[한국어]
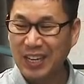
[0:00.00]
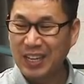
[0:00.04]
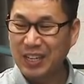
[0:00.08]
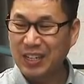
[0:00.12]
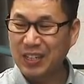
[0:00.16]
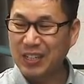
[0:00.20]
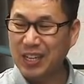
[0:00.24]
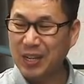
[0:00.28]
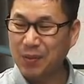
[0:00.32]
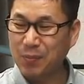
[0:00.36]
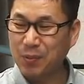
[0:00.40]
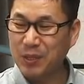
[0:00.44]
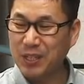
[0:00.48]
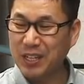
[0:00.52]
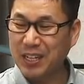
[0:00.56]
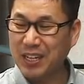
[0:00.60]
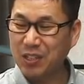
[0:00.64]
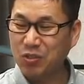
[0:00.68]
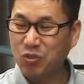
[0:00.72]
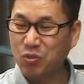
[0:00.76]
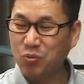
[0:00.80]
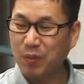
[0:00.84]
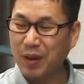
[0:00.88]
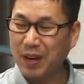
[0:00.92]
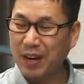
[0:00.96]
그러다 보니까
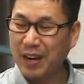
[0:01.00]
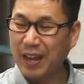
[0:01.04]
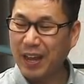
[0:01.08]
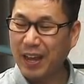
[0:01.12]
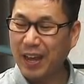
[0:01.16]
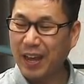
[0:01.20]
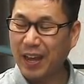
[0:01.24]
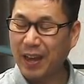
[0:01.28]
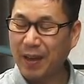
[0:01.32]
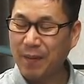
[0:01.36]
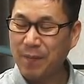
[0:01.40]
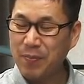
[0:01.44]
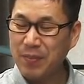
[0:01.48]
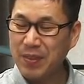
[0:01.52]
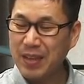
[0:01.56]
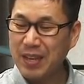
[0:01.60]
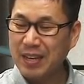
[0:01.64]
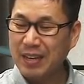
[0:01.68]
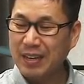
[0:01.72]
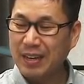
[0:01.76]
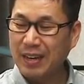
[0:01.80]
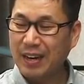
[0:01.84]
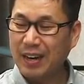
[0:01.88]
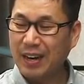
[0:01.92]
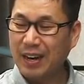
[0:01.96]
주말에
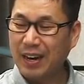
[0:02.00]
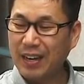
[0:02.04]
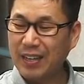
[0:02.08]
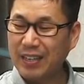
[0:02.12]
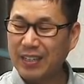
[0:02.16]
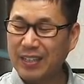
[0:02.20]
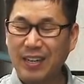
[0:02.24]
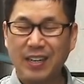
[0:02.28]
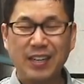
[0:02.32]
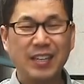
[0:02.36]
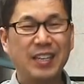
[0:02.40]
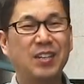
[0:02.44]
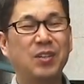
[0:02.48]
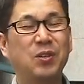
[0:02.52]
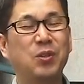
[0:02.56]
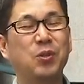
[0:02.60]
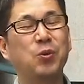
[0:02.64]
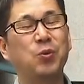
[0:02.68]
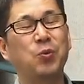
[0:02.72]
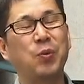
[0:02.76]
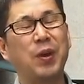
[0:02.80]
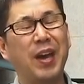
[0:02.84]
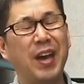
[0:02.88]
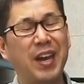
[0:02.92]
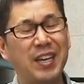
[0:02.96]
아 얘가
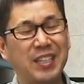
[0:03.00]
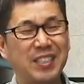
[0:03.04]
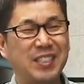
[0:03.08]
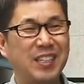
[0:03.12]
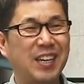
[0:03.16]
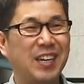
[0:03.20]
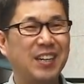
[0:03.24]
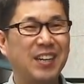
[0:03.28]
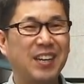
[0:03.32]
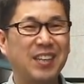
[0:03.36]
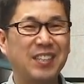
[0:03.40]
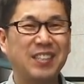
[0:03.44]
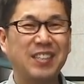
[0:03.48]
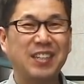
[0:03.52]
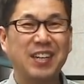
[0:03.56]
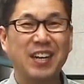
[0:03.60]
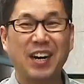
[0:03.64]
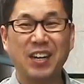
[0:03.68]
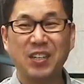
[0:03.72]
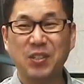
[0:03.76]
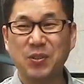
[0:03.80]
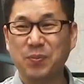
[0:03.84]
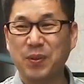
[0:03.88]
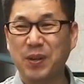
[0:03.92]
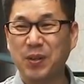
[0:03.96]
이거를 왜 시작을
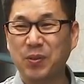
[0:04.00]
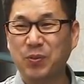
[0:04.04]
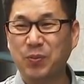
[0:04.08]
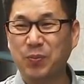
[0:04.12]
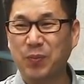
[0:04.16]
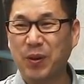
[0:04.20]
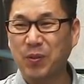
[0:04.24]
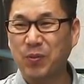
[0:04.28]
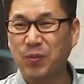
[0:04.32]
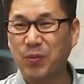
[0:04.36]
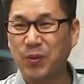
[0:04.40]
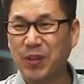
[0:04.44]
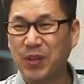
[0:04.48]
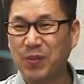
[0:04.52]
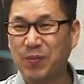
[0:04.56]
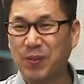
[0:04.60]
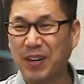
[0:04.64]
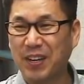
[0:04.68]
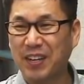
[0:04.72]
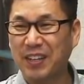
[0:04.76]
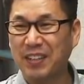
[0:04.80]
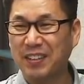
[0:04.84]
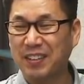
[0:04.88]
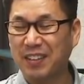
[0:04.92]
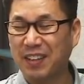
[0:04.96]
했을까 정말 막 후회를
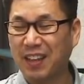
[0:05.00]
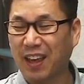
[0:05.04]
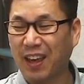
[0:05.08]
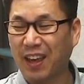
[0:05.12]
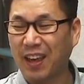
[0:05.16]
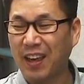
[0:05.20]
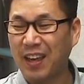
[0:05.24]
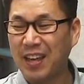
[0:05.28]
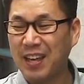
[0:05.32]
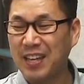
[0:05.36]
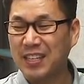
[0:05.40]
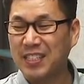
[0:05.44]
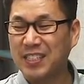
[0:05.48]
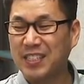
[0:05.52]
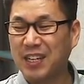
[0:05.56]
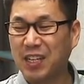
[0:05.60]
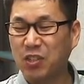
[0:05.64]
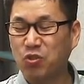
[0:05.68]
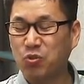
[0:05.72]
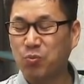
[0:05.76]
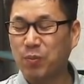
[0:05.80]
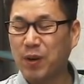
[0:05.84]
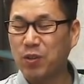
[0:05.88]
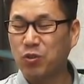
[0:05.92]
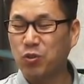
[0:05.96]
막 했는데 지난
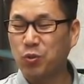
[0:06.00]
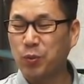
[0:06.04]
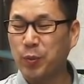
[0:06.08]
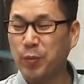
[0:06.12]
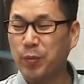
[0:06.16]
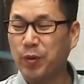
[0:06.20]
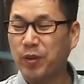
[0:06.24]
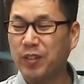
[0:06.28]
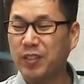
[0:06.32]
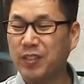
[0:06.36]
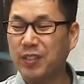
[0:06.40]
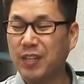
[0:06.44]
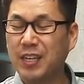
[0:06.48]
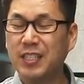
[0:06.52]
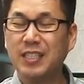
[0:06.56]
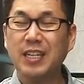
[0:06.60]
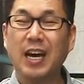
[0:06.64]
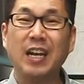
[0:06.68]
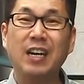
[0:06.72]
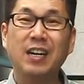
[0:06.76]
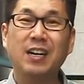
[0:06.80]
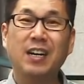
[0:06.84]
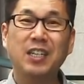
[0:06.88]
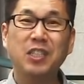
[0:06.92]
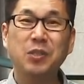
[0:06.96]
주말쯤이면 끝나지
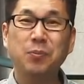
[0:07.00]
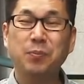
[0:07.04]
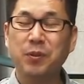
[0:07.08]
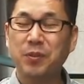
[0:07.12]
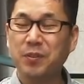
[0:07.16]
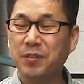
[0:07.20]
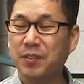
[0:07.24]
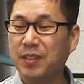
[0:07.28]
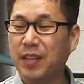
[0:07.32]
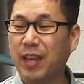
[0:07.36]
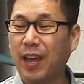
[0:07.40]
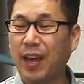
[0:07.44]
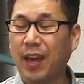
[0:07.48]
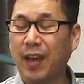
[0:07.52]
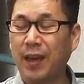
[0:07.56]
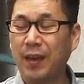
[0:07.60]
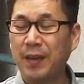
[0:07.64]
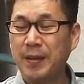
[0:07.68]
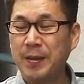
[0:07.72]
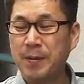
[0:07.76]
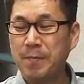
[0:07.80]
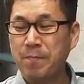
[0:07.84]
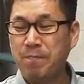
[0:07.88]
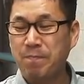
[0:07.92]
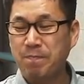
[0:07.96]
않을까 싶었는데
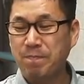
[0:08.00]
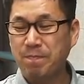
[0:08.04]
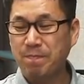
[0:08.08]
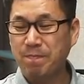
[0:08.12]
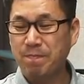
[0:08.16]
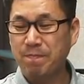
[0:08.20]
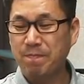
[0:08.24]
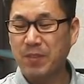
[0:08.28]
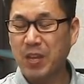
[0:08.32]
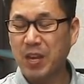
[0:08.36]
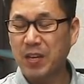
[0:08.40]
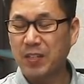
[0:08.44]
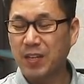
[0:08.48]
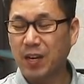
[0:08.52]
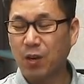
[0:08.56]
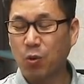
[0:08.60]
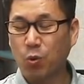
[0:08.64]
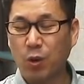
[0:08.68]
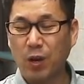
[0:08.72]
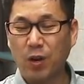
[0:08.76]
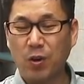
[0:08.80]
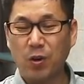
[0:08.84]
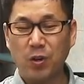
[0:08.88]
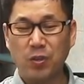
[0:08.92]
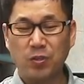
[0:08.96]
음 굉장히
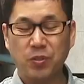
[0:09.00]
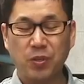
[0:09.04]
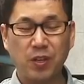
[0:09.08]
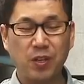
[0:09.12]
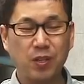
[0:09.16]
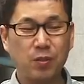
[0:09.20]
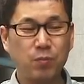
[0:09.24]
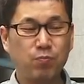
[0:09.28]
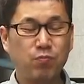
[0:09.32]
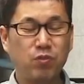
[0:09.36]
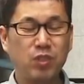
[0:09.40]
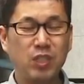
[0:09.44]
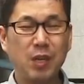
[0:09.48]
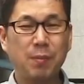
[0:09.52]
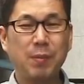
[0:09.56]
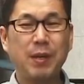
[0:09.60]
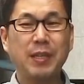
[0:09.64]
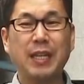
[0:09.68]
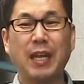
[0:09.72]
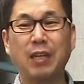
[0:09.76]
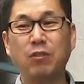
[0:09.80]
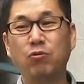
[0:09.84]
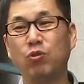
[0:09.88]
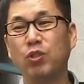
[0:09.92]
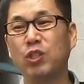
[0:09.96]
오래 걸렸어요. 이건 문제만
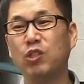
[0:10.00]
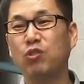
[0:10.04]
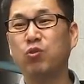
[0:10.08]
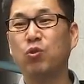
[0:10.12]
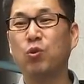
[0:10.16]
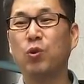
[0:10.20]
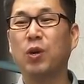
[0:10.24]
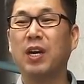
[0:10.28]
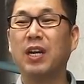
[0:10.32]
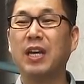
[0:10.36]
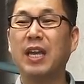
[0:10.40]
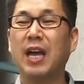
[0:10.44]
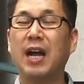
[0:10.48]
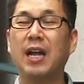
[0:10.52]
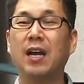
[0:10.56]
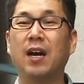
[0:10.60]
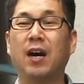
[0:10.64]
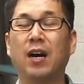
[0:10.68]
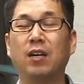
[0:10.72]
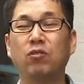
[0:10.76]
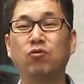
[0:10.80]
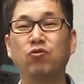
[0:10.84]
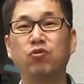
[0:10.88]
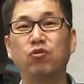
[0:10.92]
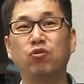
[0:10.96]
단순히 초록한 게
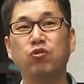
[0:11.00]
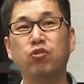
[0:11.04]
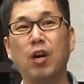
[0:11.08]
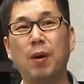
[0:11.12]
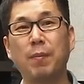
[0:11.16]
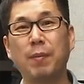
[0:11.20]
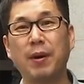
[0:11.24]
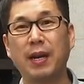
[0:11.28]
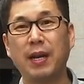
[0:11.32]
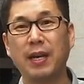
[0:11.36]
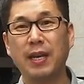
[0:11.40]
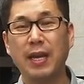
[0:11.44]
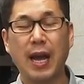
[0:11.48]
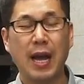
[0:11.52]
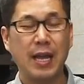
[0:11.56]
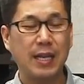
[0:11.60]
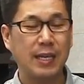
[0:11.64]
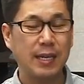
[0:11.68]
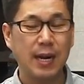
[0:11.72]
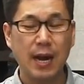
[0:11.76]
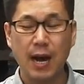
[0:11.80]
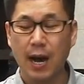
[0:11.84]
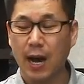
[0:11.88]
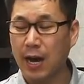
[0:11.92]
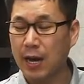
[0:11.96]
아, 추가만 한 게
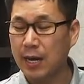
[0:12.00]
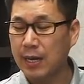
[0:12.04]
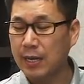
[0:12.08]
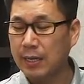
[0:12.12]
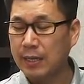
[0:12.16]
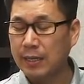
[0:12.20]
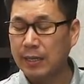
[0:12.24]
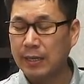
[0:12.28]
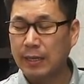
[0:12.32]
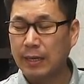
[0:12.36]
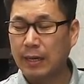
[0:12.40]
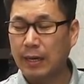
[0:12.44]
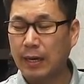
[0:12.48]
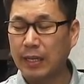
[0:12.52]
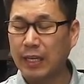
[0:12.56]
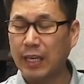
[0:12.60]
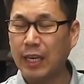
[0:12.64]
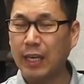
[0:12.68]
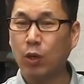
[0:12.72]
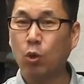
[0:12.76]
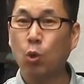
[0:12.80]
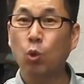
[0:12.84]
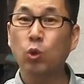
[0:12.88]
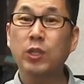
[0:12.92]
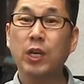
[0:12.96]
아니라 어,
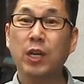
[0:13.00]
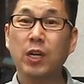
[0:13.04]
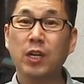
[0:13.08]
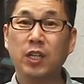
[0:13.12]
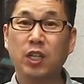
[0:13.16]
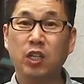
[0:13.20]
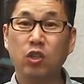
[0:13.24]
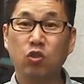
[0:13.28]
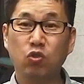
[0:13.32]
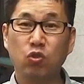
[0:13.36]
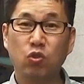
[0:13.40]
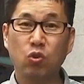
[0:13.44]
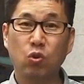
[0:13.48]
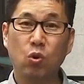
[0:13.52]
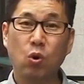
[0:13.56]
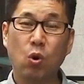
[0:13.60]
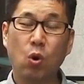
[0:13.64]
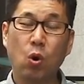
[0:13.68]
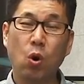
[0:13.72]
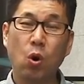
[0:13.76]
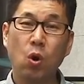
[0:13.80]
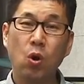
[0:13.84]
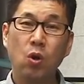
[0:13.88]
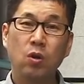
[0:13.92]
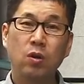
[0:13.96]
이 교재를
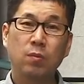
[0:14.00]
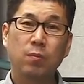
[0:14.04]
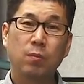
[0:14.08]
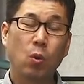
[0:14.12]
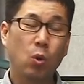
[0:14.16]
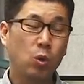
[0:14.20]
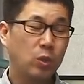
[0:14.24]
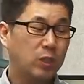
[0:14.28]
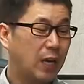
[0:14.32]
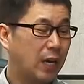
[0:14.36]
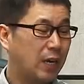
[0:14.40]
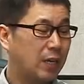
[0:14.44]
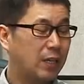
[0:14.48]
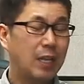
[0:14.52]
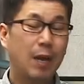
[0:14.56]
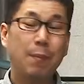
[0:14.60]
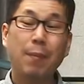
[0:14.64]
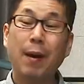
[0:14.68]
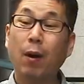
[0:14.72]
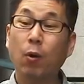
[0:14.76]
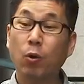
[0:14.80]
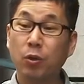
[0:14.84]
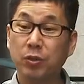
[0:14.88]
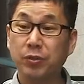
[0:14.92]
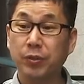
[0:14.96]
기준으로 목차를 다
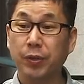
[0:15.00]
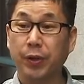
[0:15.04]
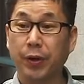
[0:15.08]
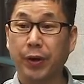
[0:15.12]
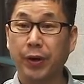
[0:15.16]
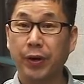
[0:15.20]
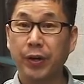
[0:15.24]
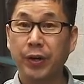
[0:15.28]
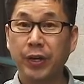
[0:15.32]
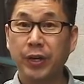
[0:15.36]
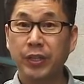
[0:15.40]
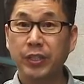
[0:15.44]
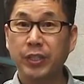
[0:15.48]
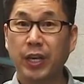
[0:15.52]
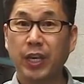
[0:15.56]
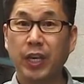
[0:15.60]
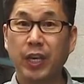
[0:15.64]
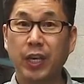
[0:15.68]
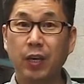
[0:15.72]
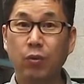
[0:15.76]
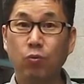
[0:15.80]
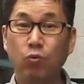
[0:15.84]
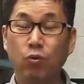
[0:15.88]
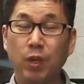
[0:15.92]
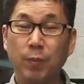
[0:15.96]
바꿨어요. 자,
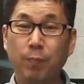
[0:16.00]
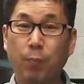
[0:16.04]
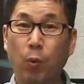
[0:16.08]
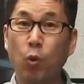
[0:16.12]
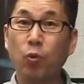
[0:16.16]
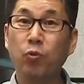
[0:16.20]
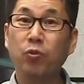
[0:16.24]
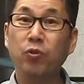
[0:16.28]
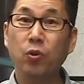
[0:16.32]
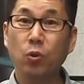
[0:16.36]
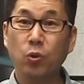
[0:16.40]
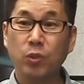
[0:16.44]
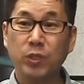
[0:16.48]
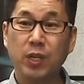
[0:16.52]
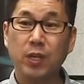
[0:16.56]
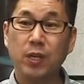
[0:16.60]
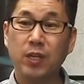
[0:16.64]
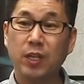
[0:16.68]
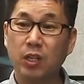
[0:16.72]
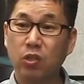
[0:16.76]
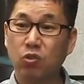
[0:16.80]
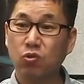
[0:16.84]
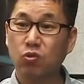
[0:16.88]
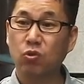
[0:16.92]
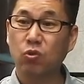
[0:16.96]
이 우리 본 교재를
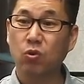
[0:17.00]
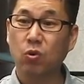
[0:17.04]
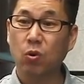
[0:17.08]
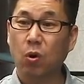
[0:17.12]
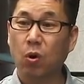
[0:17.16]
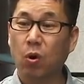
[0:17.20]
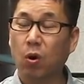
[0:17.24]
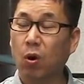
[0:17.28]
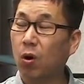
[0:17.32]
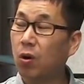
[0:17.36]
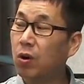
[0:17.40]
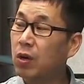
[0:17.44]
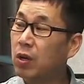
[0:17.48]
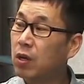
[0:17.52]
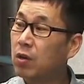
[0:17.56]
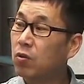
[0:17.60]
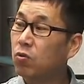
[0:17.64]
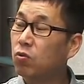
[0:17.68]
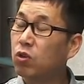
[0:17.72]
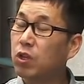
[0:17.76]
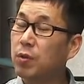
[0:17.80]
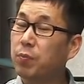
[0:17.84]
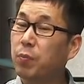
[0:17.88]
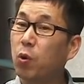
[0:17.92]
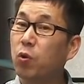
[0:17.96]
기준으로
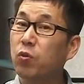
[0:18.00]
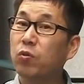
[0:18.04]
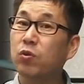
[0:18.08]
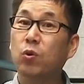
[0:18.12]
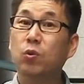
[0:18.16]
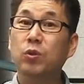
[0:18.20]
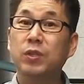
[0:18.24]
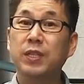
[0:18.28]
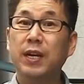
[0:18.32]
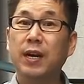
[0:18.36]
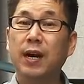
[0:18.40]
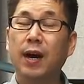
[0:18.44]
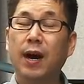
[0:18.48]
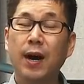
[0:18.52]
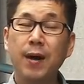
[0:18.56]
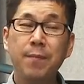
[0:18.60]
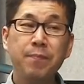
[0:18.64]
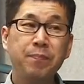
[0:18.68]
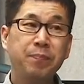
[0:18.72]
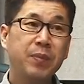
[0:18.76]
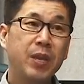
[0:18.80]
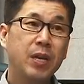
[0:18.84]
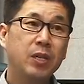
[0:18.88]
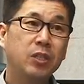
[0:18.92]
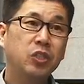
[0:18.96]
우리 본 교재가
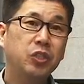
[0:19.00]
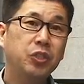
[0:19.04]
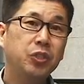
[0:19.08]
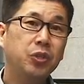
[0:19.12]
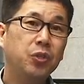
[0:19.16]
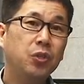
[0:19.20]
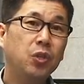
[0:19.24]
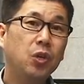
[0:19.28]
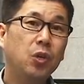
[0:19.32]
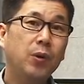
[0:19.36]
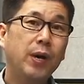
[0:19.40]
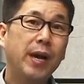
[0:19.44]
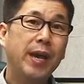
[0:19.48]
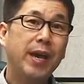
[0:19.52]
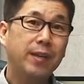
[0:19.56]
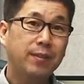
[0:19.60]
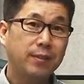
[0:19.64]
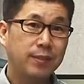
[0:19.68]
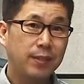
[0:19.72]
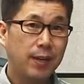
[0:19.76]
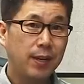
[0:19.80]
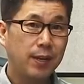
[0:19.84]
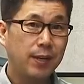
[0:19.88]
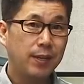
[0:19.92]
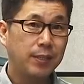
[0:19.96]
시어너와
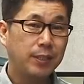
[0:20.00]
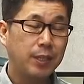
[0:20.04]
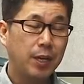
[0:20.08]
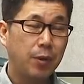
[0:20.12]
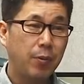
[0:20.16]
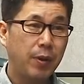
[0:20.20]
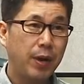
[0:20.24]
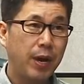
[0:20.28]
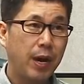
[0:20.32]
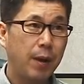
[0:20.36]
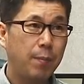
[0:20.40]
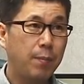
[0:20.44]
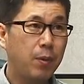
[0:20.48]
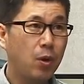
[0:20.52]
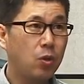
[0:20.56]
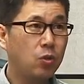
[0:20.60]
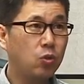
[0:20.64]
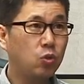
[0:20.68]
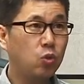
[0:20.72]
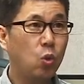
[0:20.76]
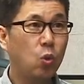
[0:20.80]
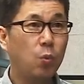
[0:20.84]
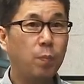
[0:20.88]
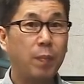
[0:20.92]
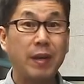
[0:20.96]
엑셀 제외하면
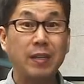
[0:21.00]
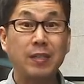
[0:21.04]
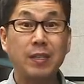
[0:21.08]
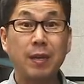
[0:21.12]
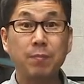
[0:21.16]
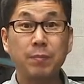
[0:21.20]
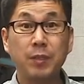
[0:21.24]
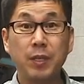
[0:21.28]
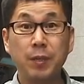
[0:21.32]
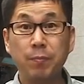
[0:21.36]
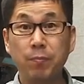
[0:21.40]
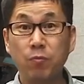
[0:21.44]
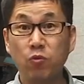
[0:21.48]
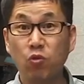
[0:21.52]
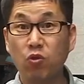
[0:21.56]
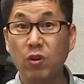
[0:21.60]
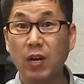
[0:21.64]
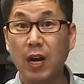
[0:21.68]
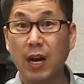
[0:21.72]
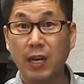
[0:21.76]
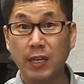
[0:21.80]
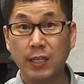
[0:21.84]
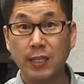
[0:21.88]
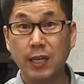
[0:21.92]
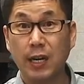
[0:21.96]
총
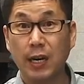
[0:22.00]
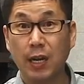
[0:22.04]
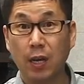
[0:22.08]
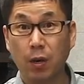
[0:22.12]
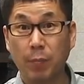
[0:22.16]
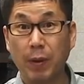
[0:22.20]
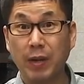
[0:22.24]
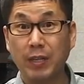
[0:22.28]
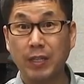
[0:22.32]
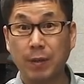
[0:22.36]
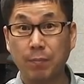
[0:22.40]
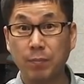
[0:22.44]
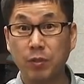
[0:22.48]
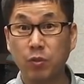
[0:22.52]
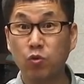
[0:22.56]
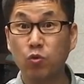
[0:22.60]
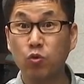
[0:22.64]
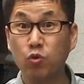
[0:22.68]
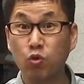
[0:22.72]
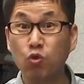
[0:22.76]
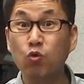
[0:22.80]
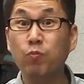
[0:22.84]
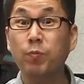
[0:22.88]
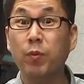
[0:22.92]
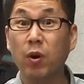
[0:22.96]
136강이잖아요.
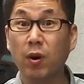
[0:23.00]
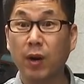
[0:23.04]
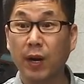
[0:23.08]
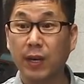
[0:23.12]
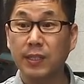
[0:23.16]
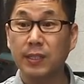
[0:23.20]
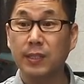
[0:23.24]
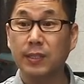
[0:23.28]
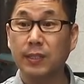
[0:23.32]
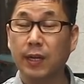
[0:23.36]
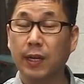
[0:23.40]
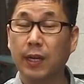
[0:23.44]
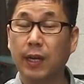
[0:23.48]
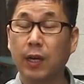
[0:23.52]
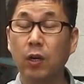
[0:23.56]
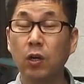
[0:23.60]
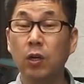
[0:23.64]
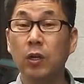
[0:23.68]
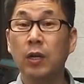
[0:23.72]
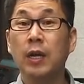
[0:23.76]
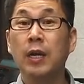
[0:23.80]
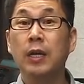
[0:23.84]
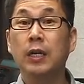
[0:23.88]
136번까지 있잖아요.